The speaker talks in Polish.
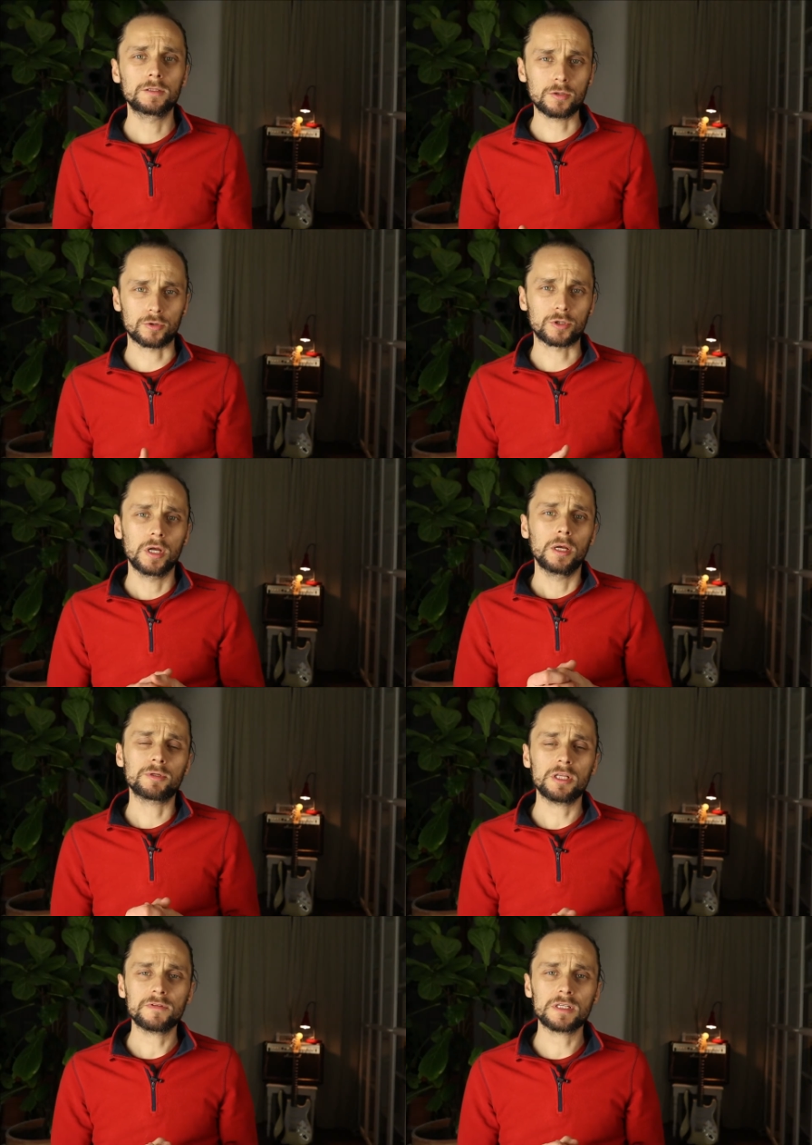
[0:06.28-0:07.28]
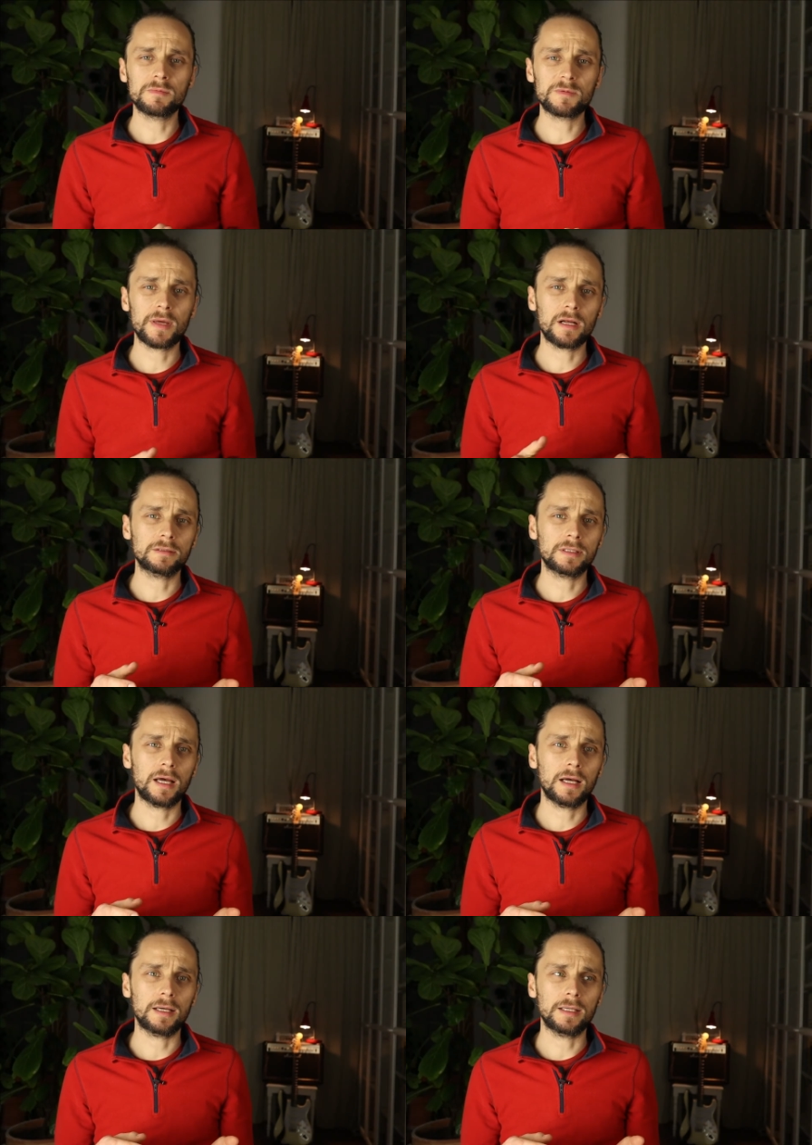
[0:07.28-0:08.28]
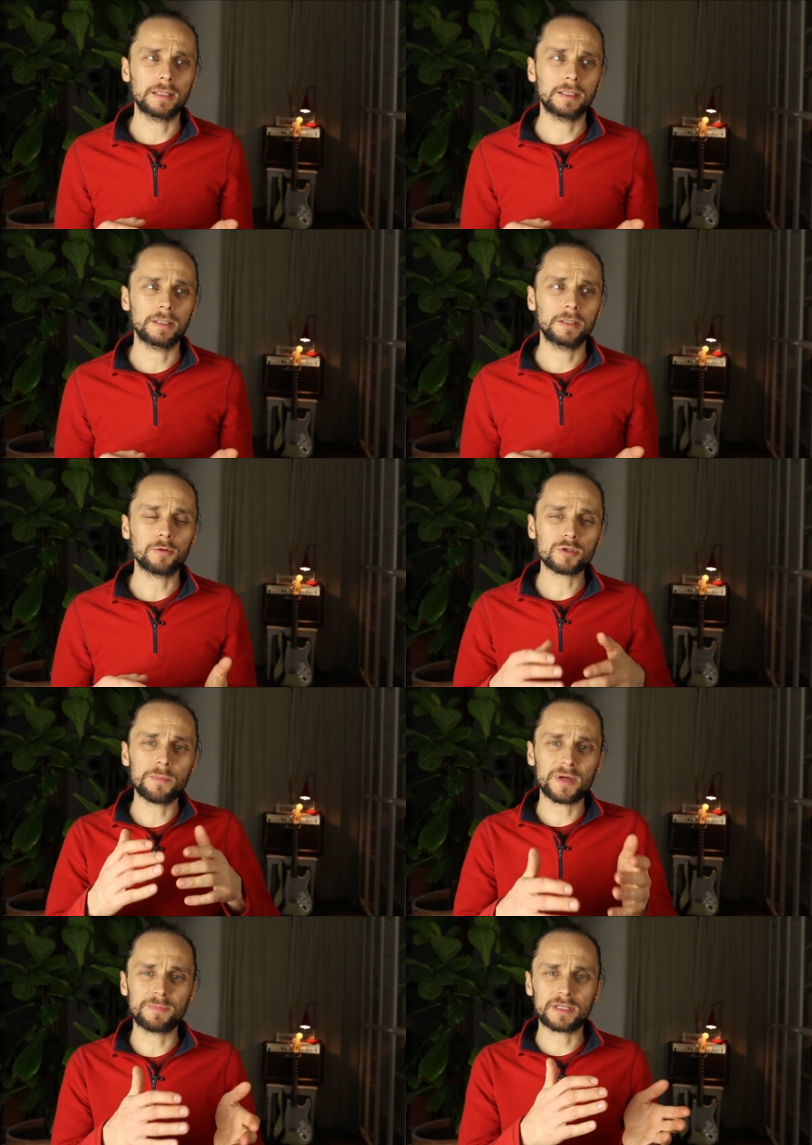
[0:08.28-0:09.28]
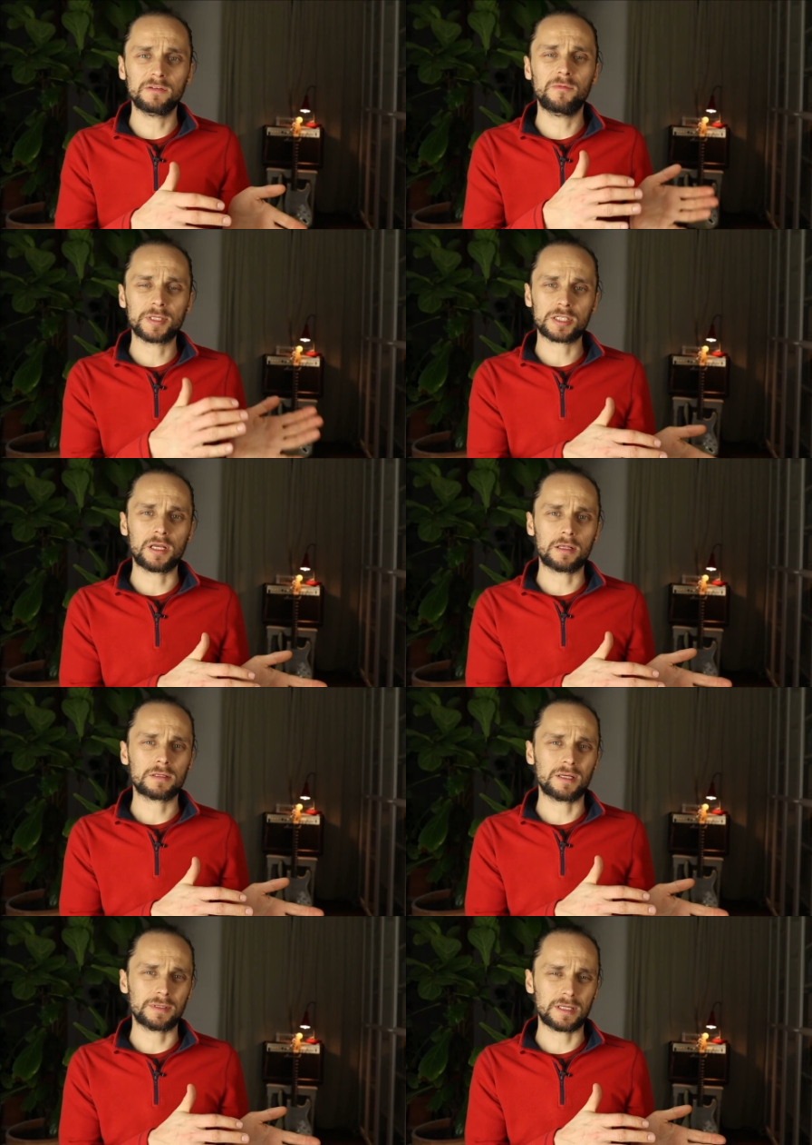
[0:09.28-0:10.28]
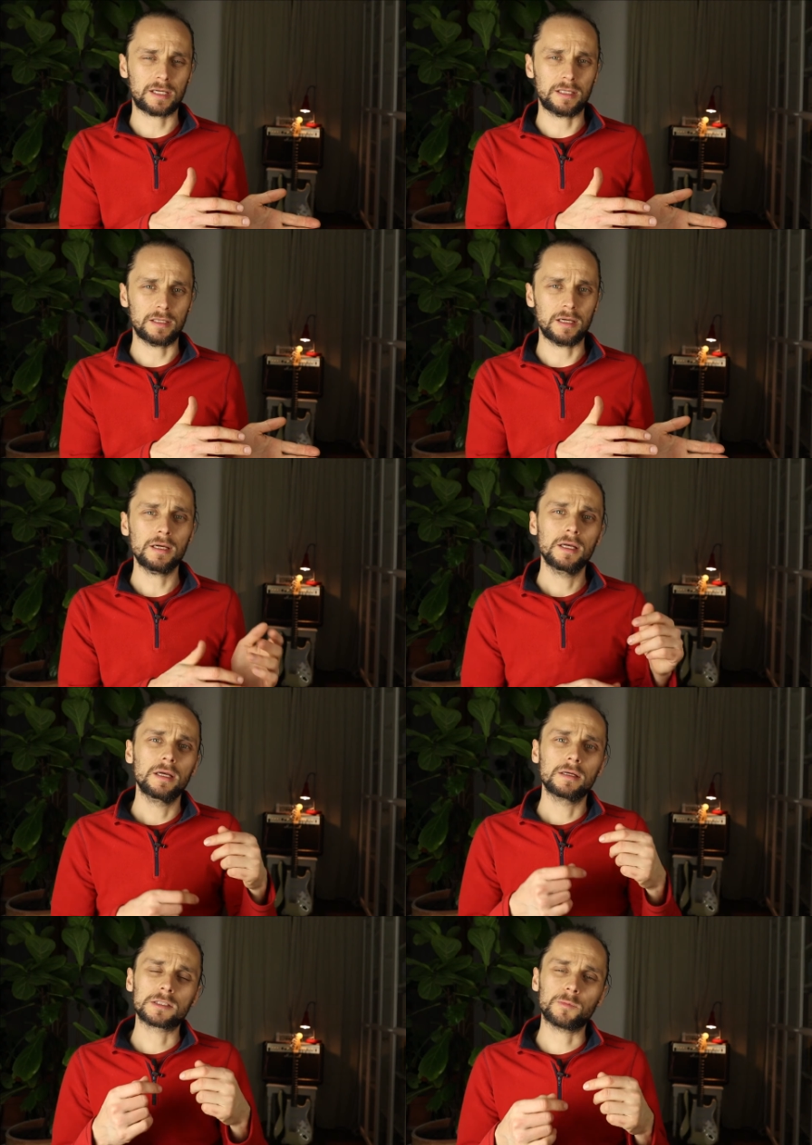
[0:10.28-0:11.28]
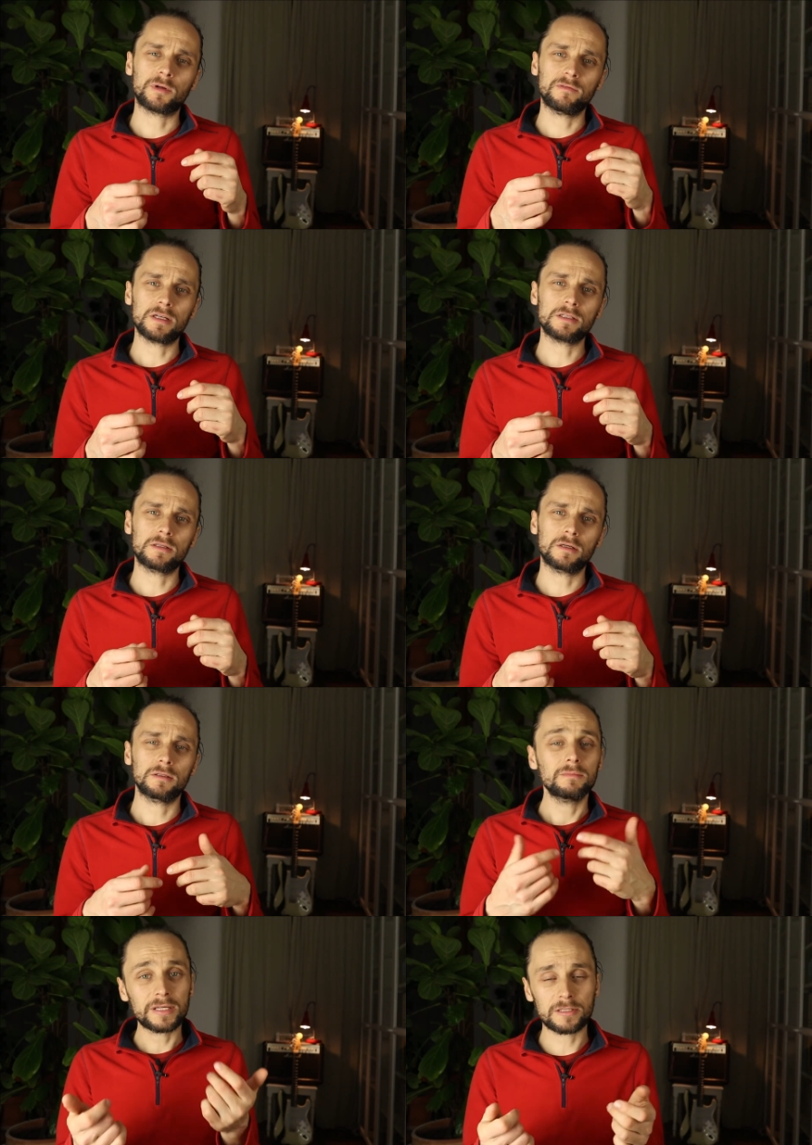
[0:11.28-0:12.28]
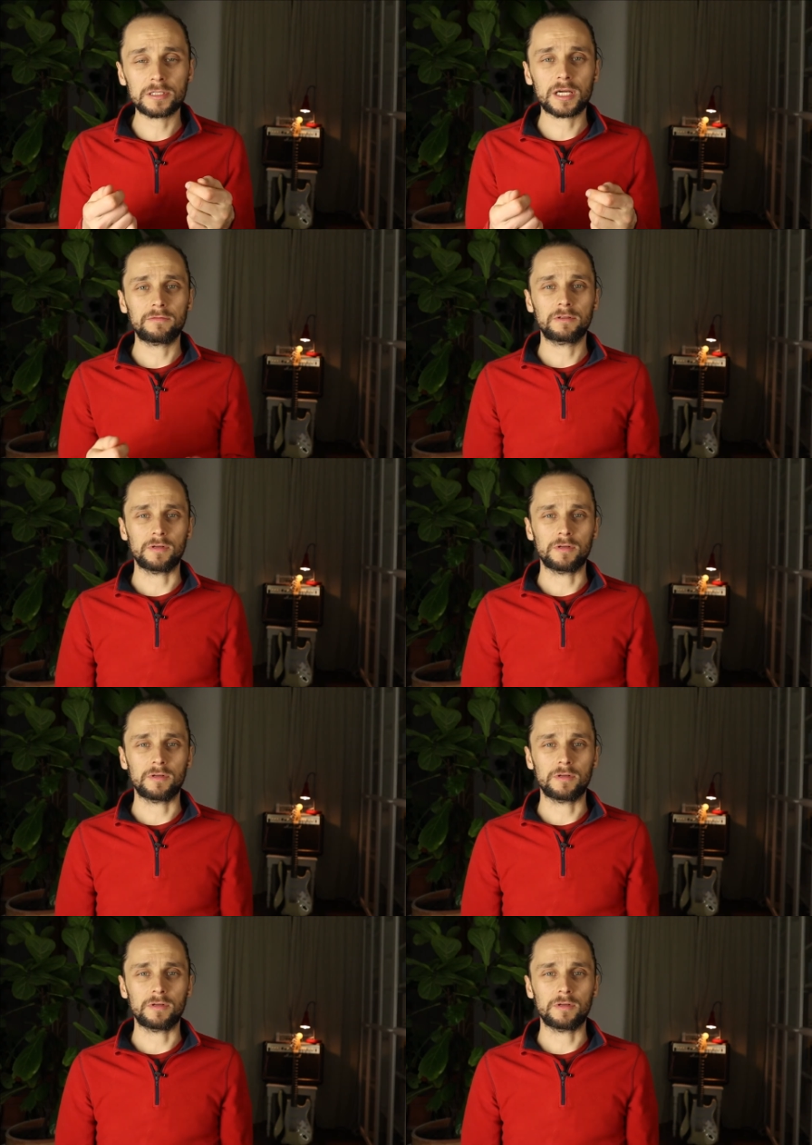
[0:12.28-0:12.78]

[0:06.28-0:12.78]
Cóż, przede wszystkim zbiera ona y, różne perspektywy patrzenia na to samo zagadnienie, co prowadzi do bardzo ciekawych